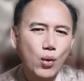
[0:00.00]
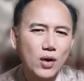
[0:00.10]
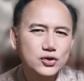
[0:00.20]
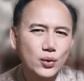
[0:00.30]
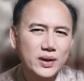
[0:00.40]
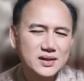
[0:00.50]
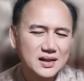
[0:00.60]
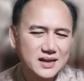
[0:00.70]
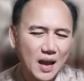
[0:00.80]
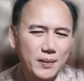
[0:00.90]
ห่วงจุ้ยสิน
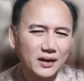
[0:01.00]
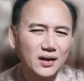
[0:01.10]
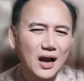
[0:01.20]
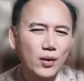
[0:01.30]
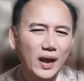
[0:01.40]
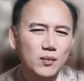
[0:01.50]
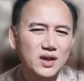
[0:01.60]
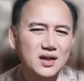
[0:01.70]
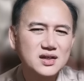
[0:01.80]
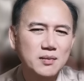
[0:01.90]
แสหมิงท่านเอาแขม
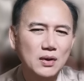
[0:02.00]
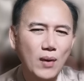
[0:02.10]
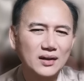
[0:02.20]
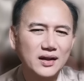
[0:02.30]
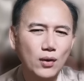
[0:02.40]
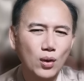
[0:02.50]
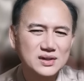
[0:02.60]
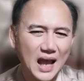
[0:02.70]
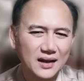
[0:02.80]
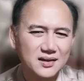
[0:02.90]
ทิศจีนไปวัดที่อง
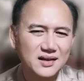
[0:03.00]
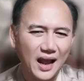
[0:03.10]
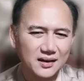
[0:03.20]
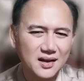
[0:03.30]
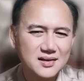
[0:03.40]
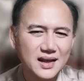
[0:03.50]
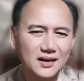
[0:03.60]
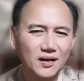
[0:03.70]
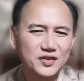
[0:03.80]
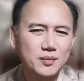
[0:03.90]
ศาที่สถานที่จริง
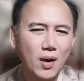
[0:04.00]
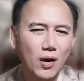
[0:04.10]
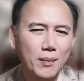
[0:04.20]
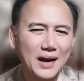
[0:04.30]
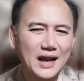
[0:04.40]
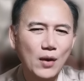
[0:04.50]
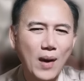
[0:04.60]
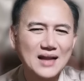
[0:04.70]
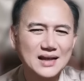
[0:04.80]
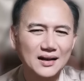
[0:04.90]
ถึงจะบอกออกมาได้
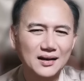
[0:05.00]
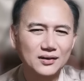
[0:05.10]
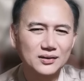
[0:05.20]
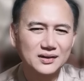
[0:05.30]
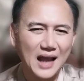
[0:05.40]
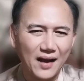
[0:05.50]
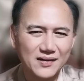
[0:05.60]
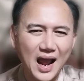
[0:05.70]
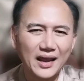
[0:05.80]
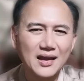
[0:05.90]
ว่าจัดอย่าง
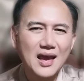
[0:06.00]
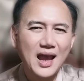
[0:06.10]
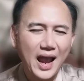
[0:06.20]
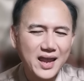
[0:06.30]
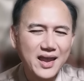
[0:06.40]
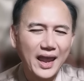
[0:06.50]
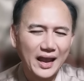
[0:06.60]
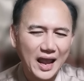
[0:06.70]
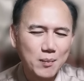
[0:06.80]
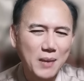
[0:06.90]
ไรให้เฮง
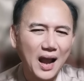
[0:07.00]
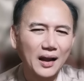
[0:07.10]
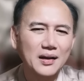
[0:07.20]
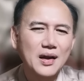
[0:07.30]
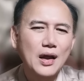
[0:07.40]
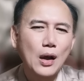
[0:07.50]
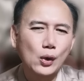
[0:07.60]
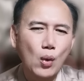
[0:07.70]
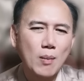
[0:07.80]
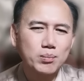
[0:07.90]
ให้ปัง
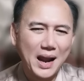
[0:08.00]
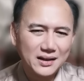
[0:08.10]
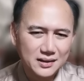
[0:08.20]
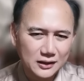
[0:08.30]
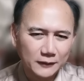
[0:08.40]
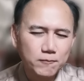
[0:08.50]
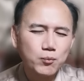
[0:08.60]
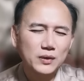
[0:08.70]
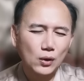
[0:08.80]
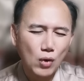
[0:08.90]
รวมไปถึง
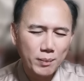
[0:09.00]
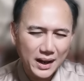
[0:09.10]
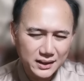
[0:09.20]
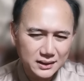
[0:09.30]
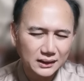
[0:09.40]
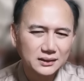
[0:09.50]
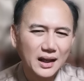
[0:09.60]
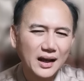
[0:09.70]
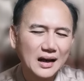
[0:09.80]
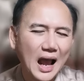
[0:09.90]
รวมไปถึง
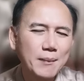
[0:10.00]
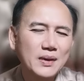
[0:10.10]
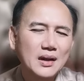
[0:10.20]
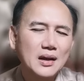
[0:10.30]
นะครับ